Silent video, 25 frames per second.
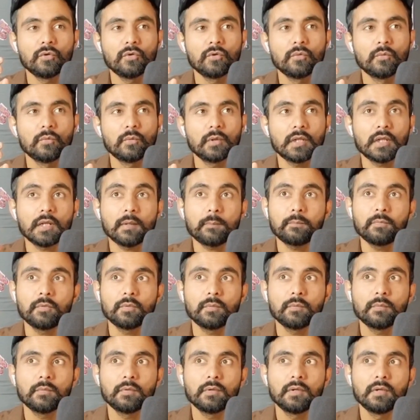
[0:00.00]
मतलब
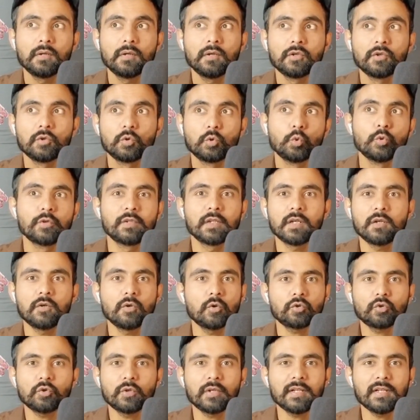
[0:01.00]
दूसरे
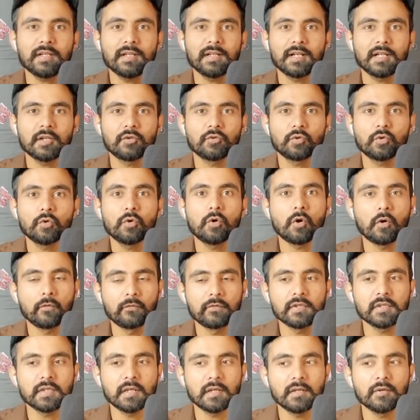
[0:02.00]
लोग तो नहीं दे रहे हैं उनको
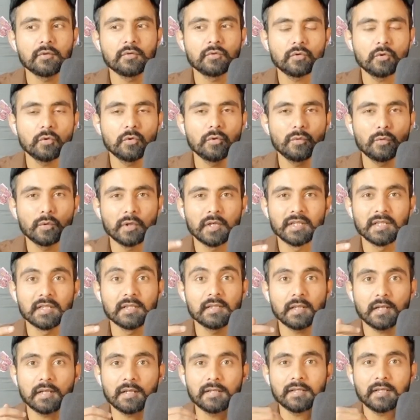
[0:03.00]
ऑफिशियली उनको इतनी
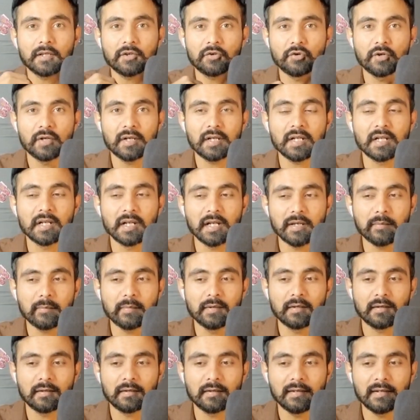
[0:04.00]
ज़्यादा सिक्योरिटी नहीं मिल
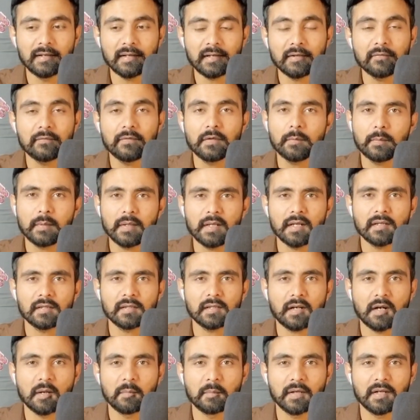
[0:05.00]
रही है लेकिन फिर भी कैसे
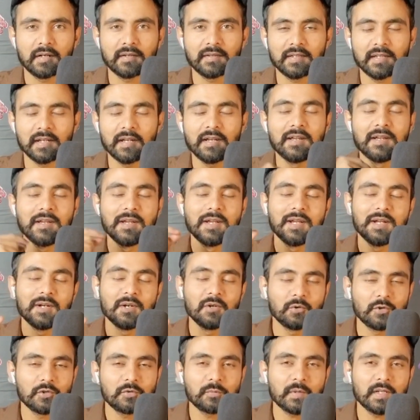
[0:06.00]
काम करती है
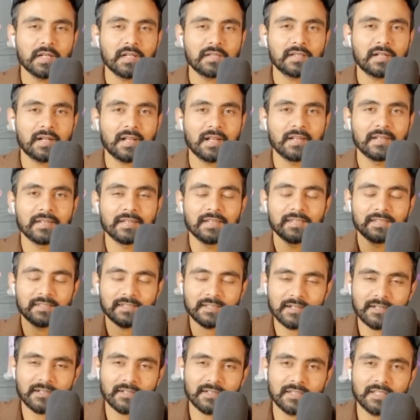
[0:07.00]
उस पर नज़र डालेंगे
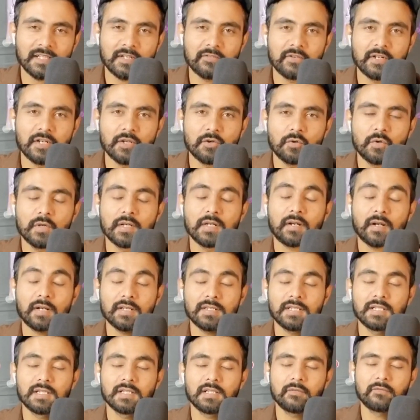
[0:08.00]
स्टार्ट करते हैं वीडियो को
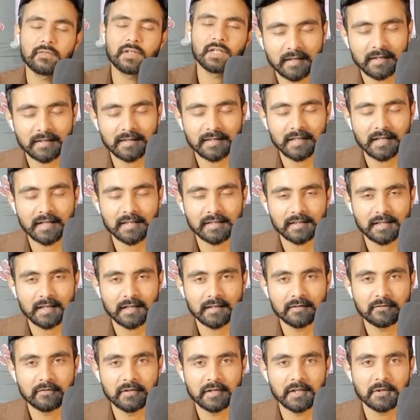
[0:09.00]
इंटरेस्टिंग था वीडियो है स्टार्ट
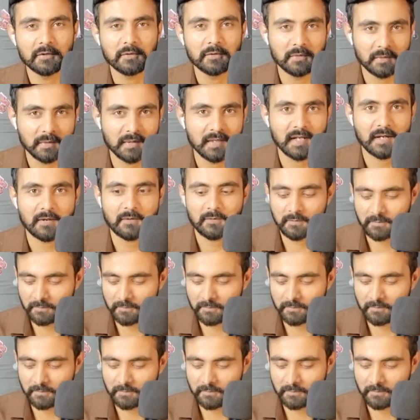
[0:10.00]
दीडियो वीडियो नाउ